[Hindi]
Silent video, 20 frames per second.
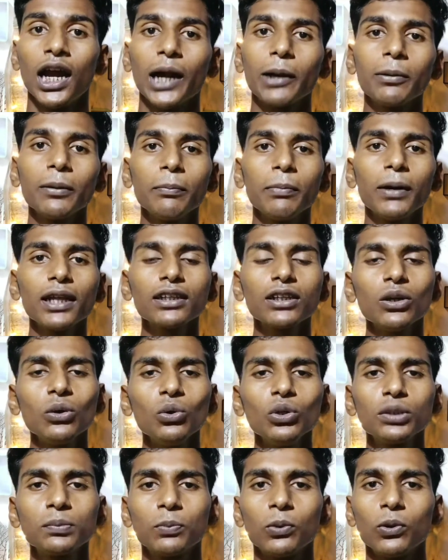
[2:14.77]
अगर मैं बात कर
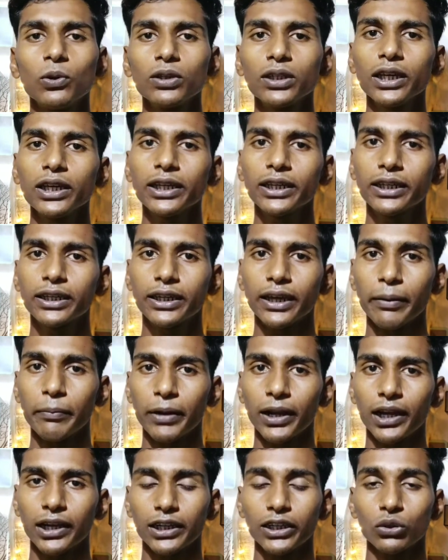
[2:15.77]
लूँ इस फ़ोन की
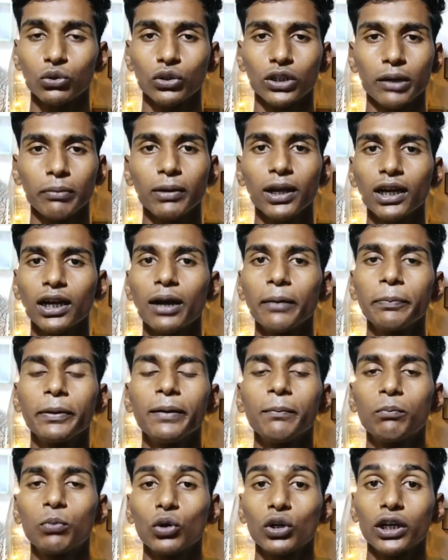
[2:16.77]
कैमरा की तो कैमरा
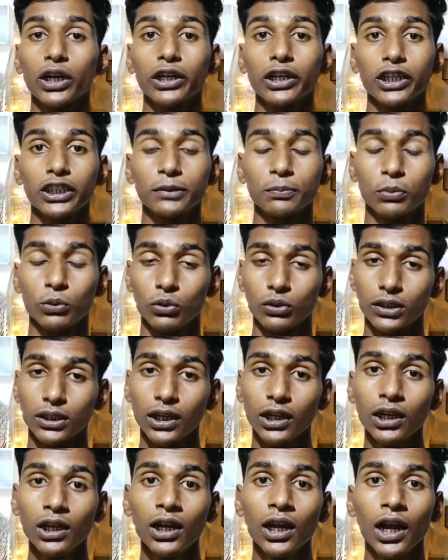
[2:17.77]
काफ़ी इंपॉर्टेंट है इस फ़ोन
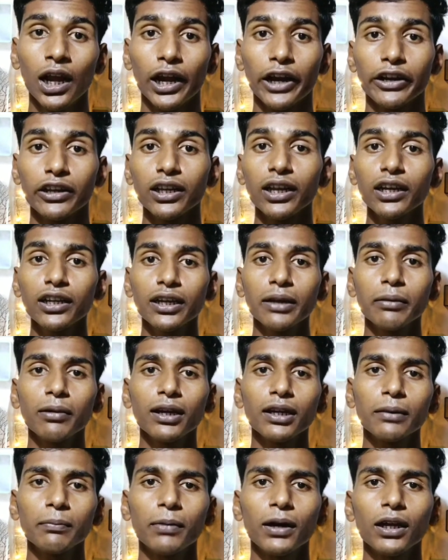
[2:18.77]
का अगर रियर
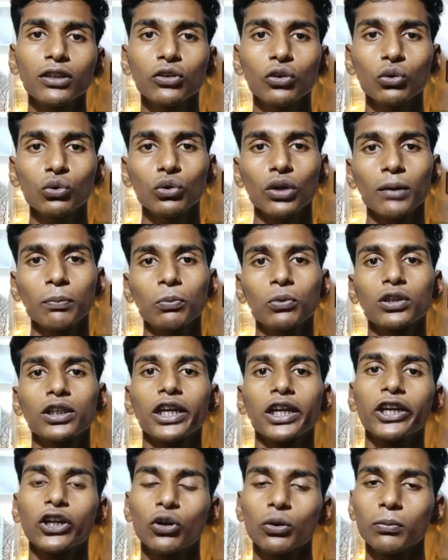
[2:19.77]
कैमरा की बात करूँ तो आपको
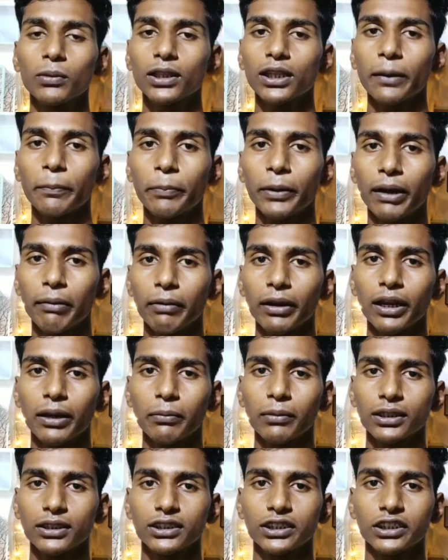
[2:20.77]
देखने को मिलता है प्राइमरी
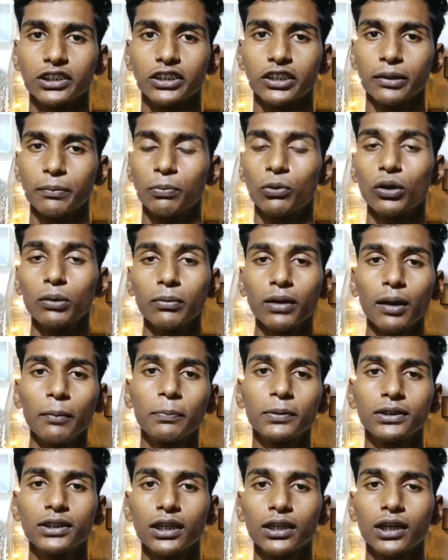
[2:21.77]
कैमरा 64
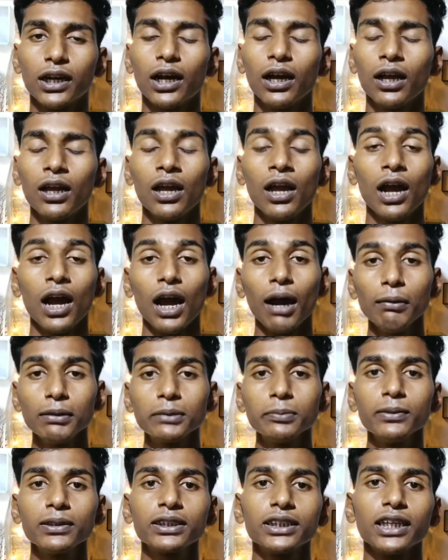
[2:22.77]
मेगापिक्सल का और
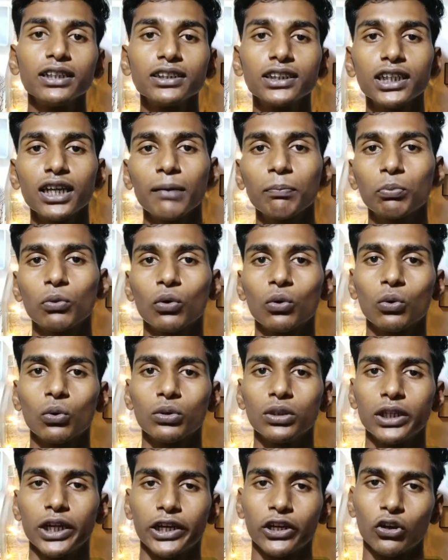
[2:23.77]
इसमें सेंसर आपको
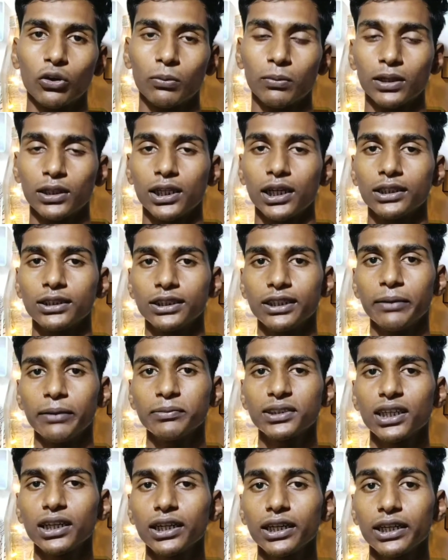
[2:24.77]
कौन देखने को मिलता है
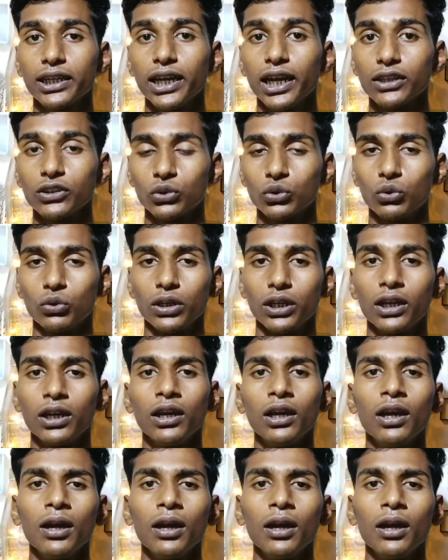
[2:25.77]
सैमसंग या सोनी